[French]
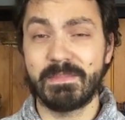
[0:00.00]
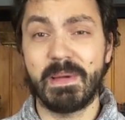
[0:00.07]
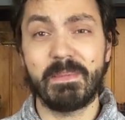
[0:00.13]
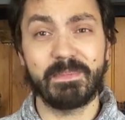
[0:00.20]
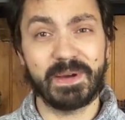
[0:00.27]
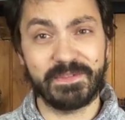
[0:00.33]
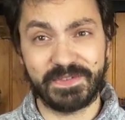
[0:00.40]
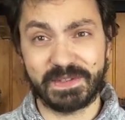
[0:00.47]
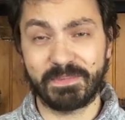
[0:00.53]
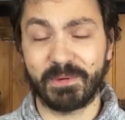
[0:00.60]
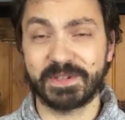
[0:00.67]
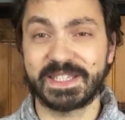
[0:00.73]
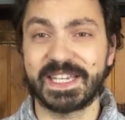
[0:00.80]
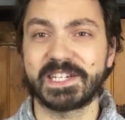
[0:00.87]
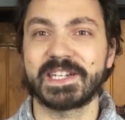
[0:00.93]
j'ai même pas fait de
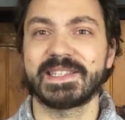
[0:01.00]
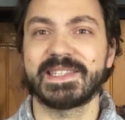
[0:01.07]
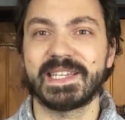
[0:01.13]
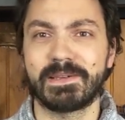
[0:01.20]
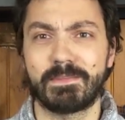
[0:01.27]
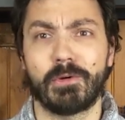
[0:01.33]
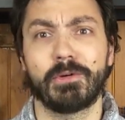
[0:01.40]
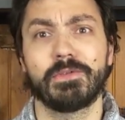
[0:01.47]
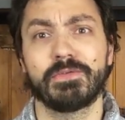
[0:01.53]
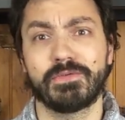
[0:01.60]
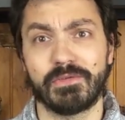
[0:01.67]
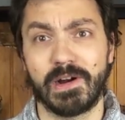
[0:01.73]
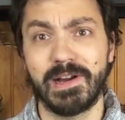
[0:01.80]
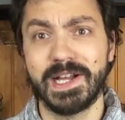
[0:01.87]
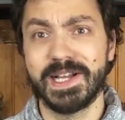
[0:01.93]
brossage à sec pour une
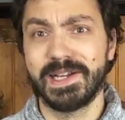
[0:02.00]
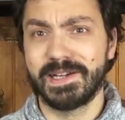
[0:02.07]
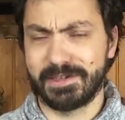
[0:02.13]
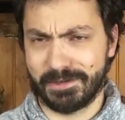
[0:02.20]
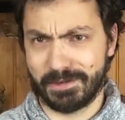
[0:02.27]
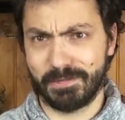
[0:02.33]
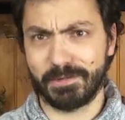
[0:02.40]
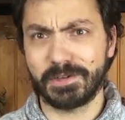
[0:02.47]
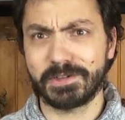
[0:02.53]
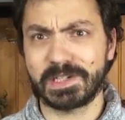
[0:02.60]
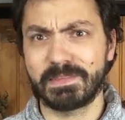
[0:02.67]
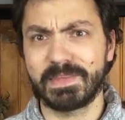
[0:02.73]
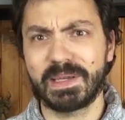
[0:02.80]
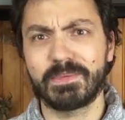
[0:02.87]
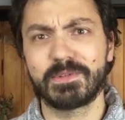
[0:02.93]
fois, alors que pourtant
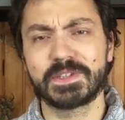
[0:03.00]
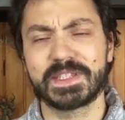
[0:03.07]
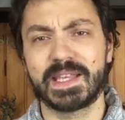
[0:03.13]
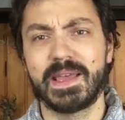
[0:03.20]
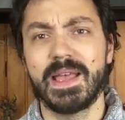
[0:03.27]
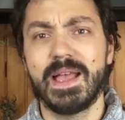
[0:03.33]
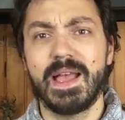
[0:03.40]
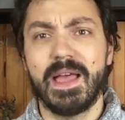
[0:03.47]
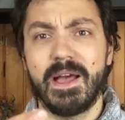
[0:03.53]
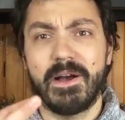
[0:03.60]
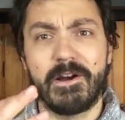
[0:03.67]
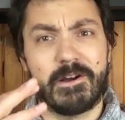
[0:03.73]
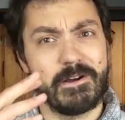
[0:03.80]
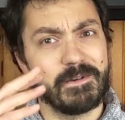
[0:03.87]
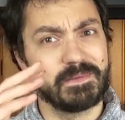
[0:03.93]
j'aime bien brosser.
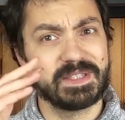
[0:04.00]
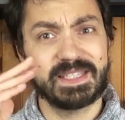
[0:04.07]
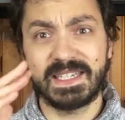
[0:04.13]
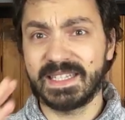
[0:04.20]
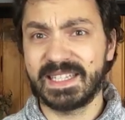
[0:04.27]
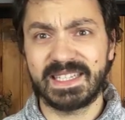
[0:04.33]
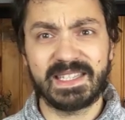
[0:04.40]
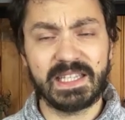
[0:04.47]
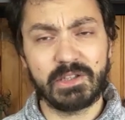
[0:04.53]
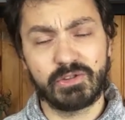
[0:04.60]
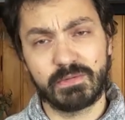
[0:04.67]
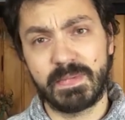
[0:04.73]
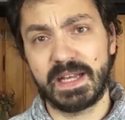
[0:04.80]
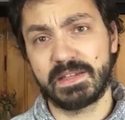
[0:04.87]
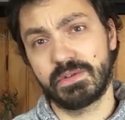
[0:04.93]
Euh, c'est des techniques
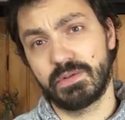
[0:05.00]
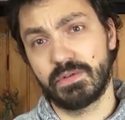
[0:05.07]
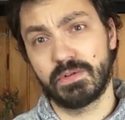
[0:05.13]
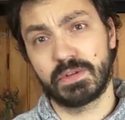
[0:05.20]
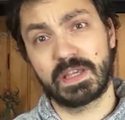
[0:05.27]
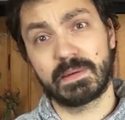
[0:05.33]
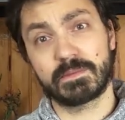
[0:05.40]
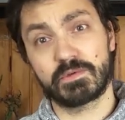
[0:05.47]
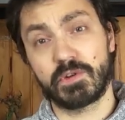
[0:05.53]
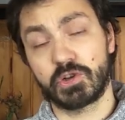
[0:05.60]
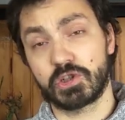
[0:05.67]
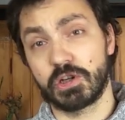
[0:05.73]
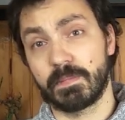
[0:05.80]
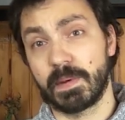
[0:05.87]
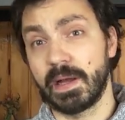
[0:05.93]
de base de Games
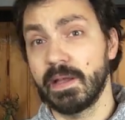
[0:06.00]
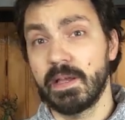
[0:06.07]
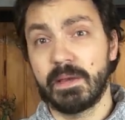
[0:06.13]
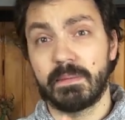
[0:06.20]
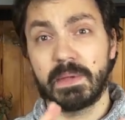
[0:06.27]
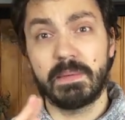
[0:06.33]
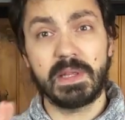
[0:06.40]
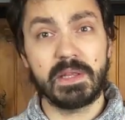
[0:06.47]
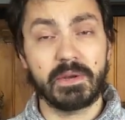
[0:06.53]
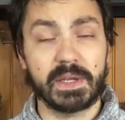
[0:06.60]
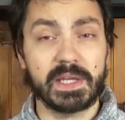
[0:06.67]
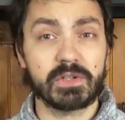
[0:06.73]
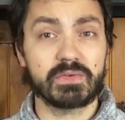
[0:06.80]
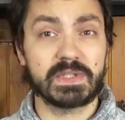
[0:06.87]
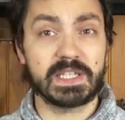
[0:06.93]
Workshop, hein. mais mine de
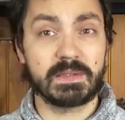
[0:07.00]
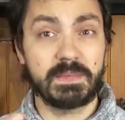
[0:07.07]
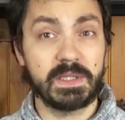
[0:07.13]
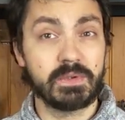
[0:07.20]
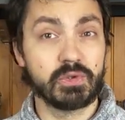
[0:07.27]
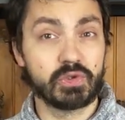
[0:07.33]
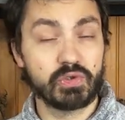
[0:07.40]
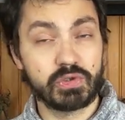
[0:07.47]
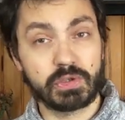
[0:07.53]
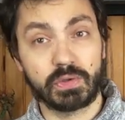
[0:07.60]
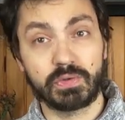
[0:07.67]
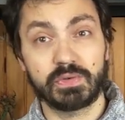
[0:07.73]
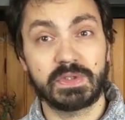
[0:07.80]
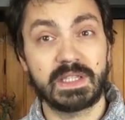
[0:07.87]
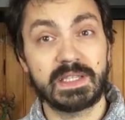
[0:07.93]
rien, je vous explique que juste
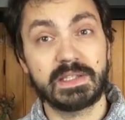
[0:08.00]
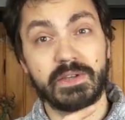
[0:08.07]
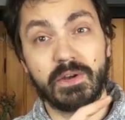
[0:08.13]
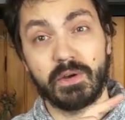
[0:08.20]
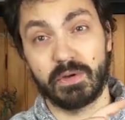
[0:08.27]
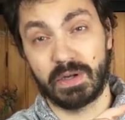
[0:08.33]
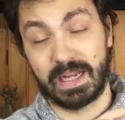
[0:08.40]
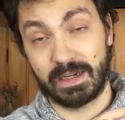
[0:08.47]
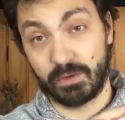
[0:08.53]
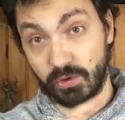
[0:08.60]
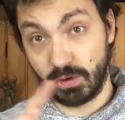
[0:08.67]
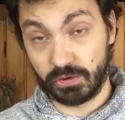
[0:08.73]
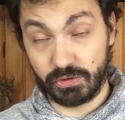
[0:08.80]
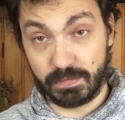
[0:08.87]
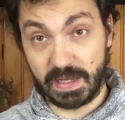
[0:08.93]
en utilisant euh, la
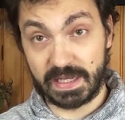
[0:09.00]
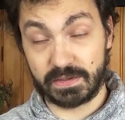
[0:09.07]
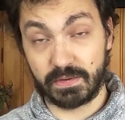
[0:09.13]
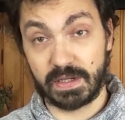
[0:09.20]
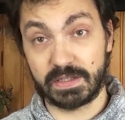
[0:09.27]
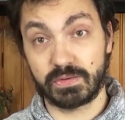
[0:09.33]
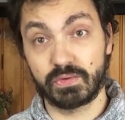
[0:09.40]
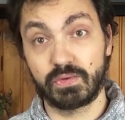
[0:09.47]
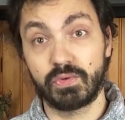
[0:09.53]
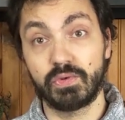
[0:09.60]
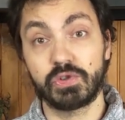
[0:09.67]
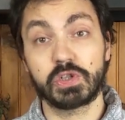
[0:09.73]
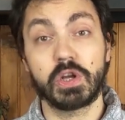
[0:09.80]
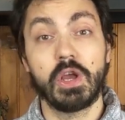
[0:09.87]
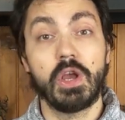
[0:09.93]
couleur de base de la
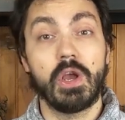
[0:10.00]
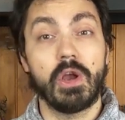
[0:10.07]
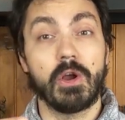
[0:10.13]
sous-couche